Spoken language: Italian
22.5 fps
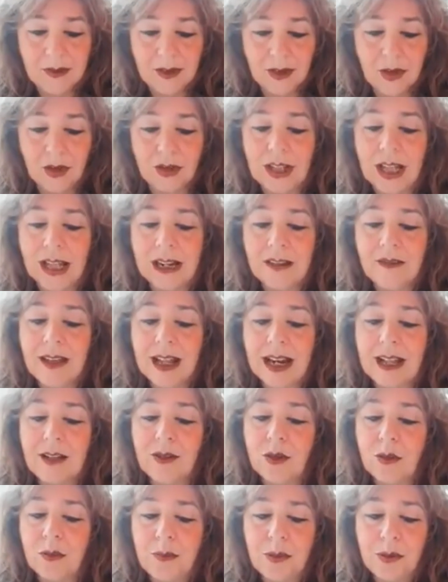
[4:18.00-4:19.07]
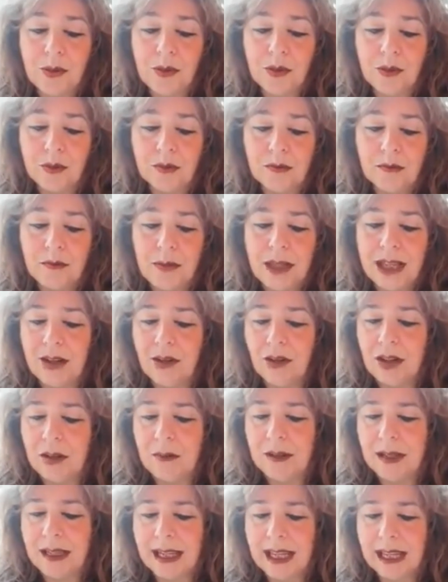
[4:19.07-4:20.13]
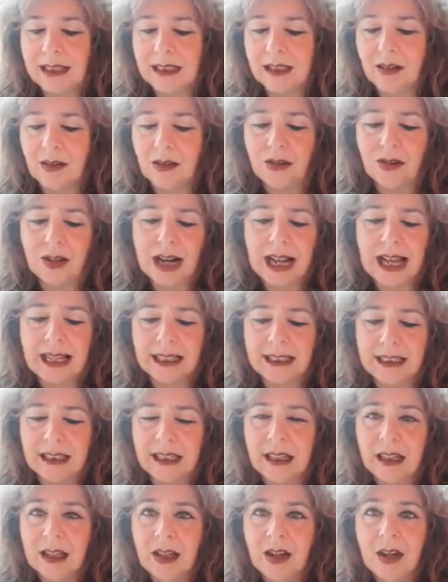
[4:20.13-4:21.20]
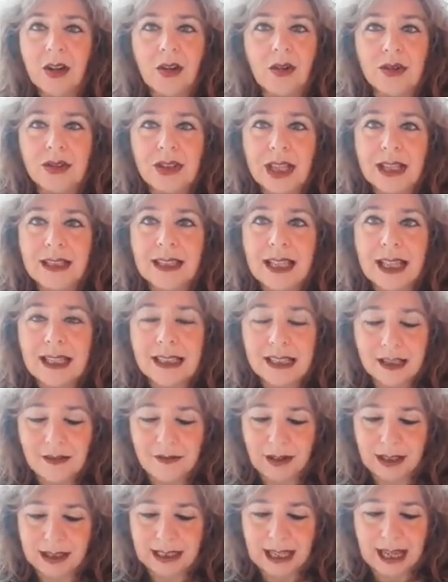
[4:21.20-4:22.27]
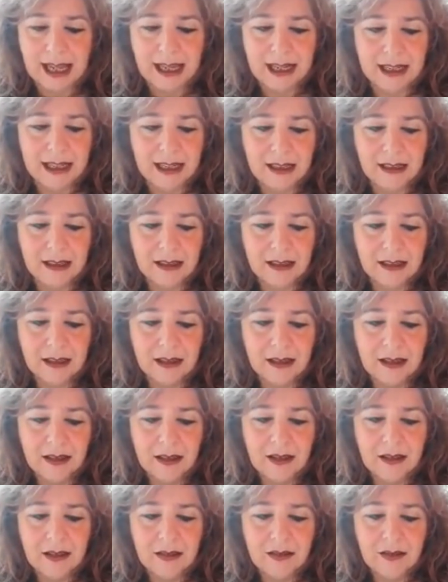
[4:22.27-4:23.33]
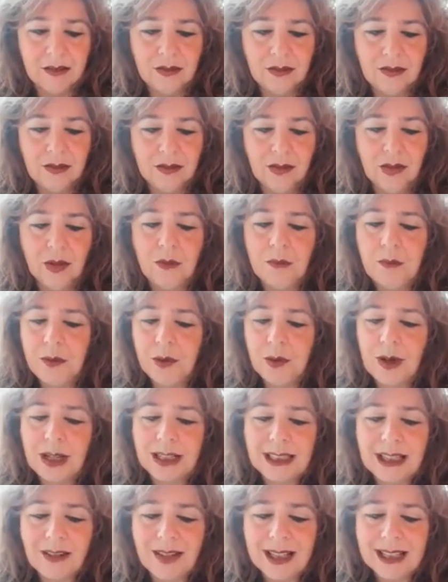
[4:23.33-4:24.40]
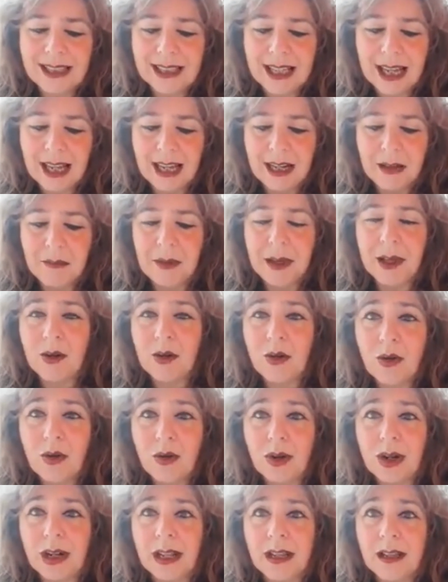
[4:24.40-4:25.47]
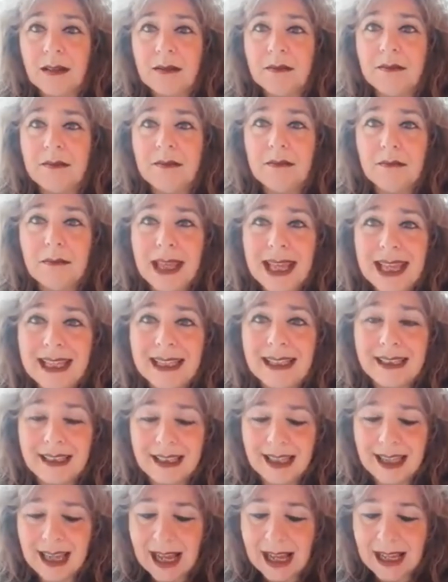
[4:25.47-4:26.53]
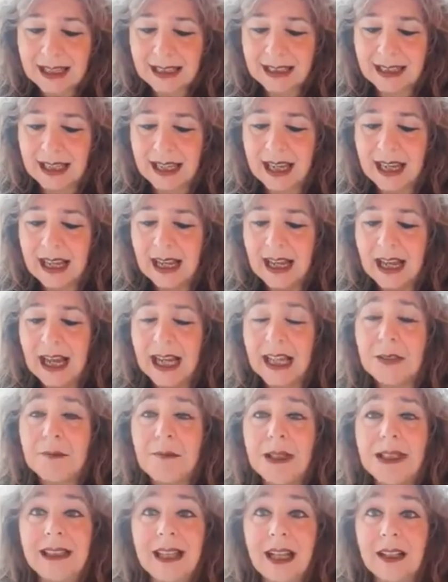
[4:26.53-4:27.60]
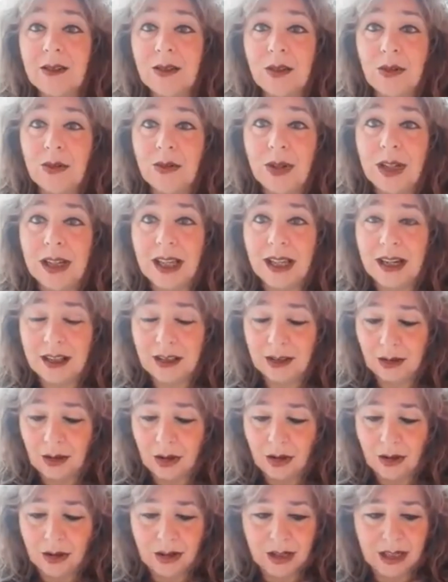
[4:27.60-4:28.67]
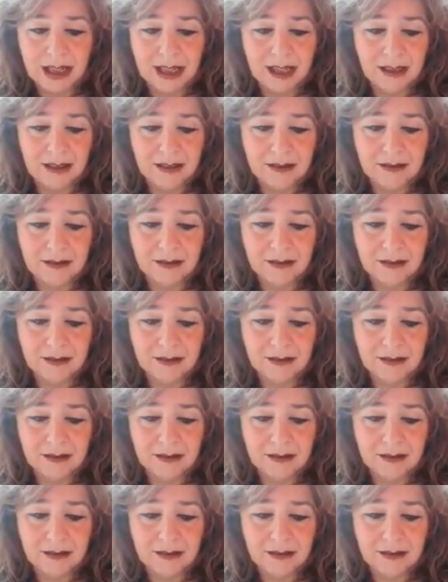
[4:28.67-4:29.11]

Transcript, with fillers: Non arriveranno più piccoli biglietti colorati con sentenze fatali. Non più al davanzale per ore, mesi, anni, aspettando lui che ritorni